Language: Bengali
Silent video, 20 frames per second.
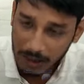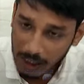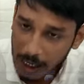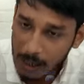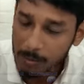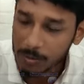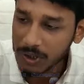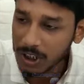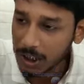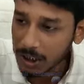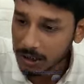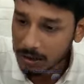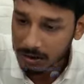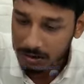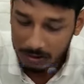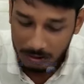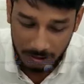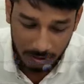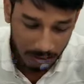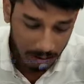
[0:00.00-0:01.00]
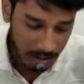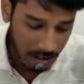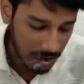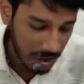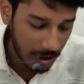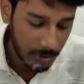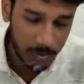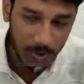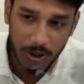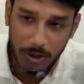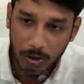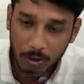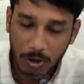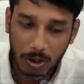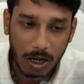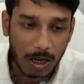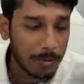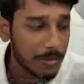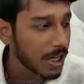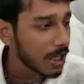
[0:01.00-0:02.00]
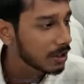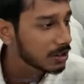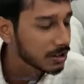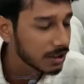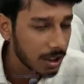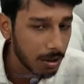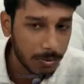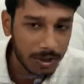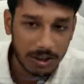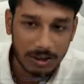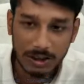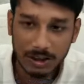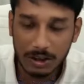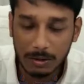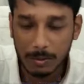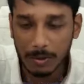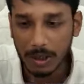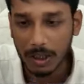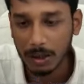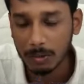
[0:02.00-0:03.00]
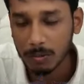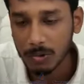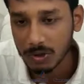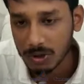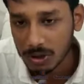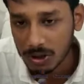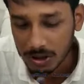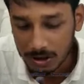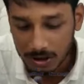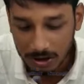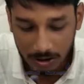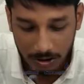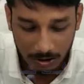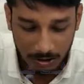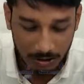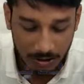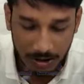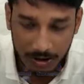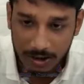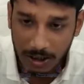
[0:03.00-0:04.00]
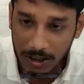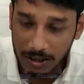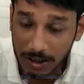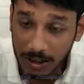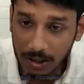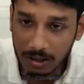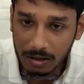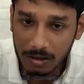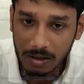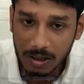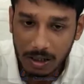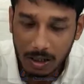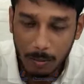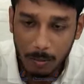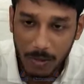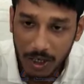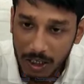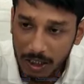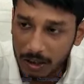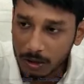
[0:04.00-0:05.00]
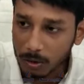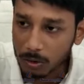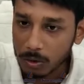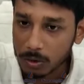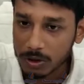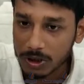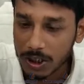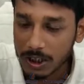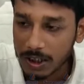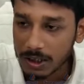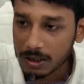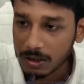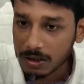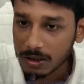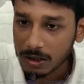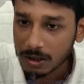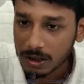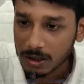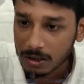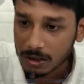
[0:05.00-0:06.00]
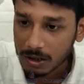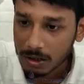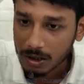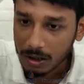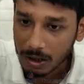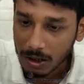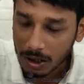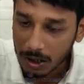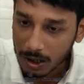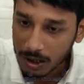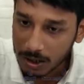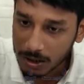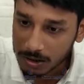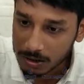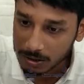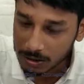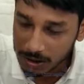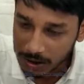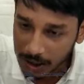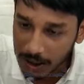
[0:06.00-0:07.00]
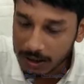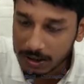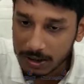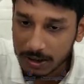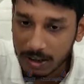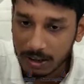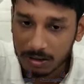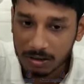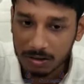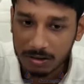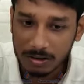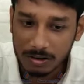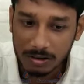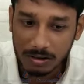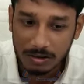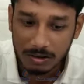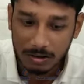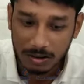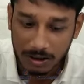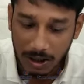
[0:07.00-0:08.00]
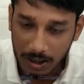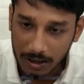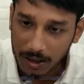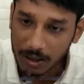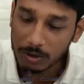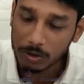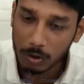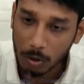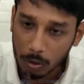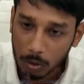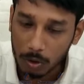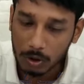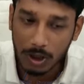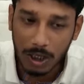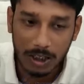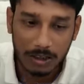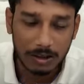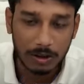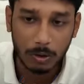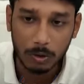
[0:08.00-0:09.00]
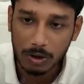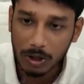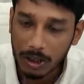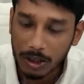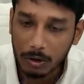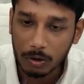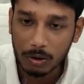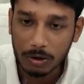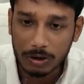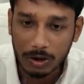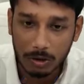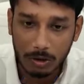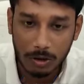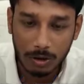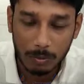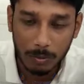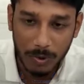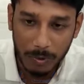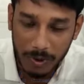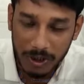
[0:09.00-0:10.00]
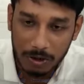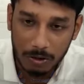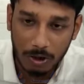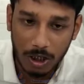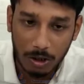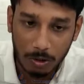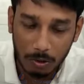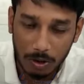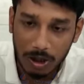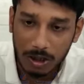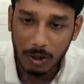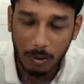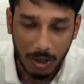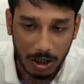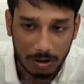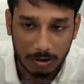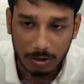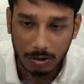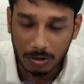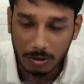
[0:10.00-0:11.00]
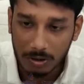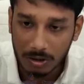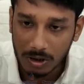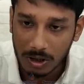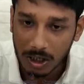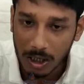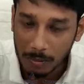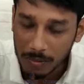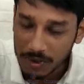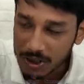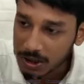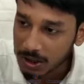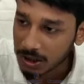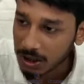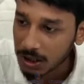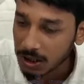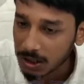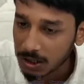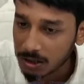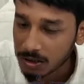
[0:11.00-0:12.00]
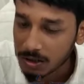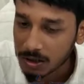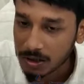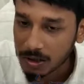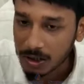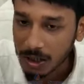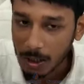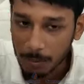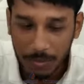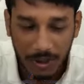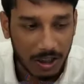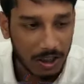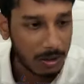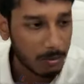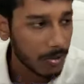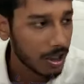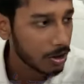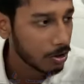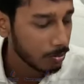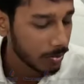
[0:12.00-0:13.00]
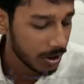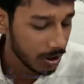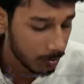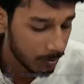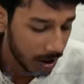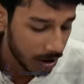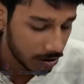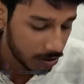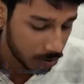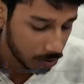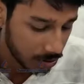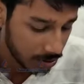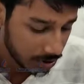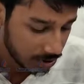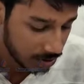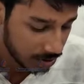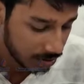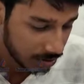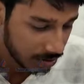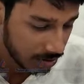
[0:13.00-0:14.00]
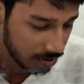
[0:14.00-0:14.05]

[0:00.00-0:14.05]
নাম নেই সেই বিষয়েও আমি আজকে আবার চিঠি লিখব যে যাদের মেরিট অনুযায়ী দিয়েছেন যাদের যোগ্যতা আছে ওদেরকেও যেন বিবেচনা করে দেওয়ার জন্য আমি সেটা আপনাদের মাধ্যমে ডিমান্ড করছি